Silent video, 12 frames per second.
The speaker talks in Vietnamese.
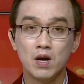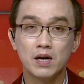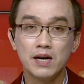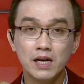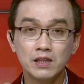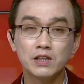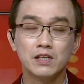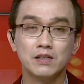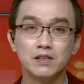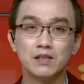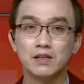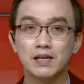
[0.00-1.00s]
đến từ
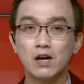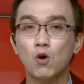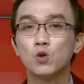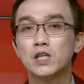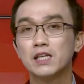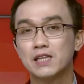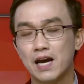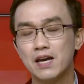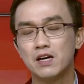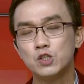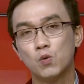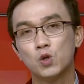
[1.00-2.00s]
những cái OTT
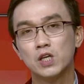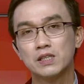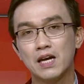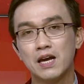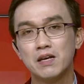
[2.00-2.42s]
ứng dụng OTT